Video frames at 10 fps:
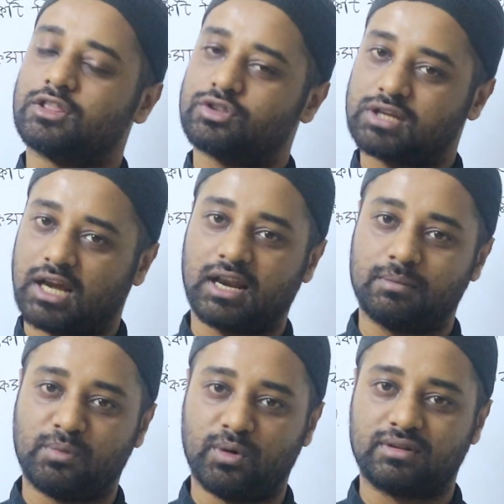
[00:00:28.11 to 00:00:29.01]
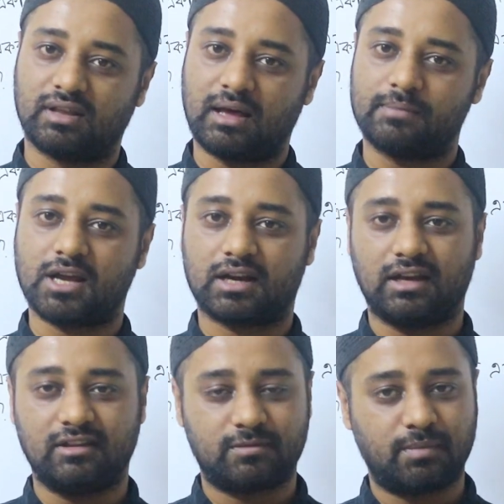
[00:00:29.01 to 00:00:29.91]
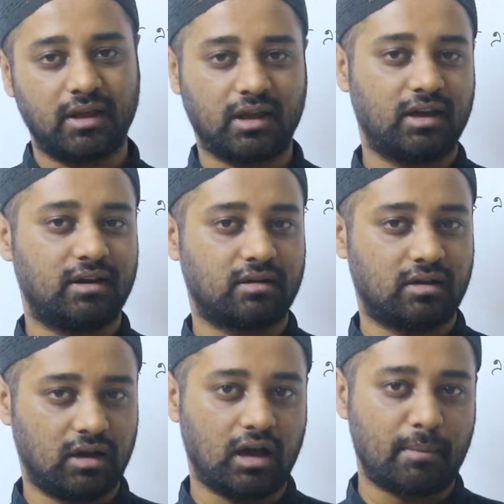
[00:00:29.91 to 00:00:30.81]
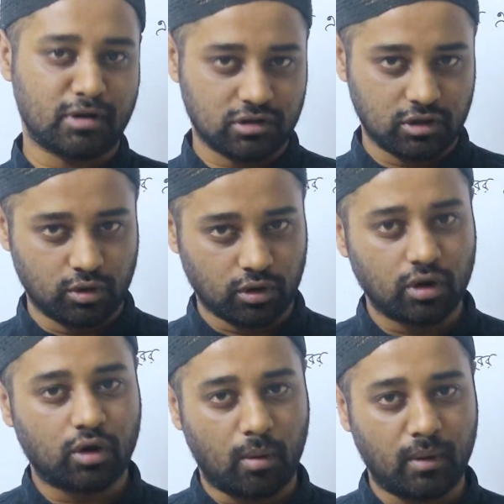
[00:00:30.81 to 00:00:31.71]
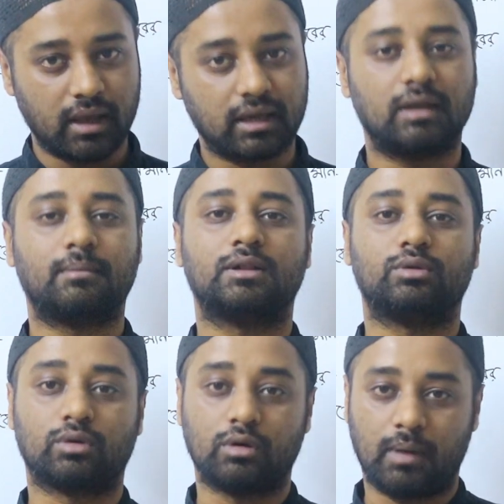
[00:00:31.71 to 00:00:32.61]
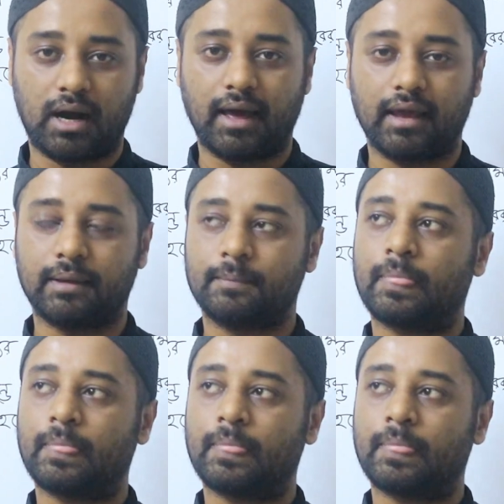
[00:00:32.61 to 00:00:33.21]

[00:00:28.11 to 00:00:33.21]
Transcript: তো সেখানে বলছিলাম যে একটা স্প্রিং এর আমরা যদি দৈর্ঘ্য কমাই কিংবা দৈর্ঘ্য বাড়াই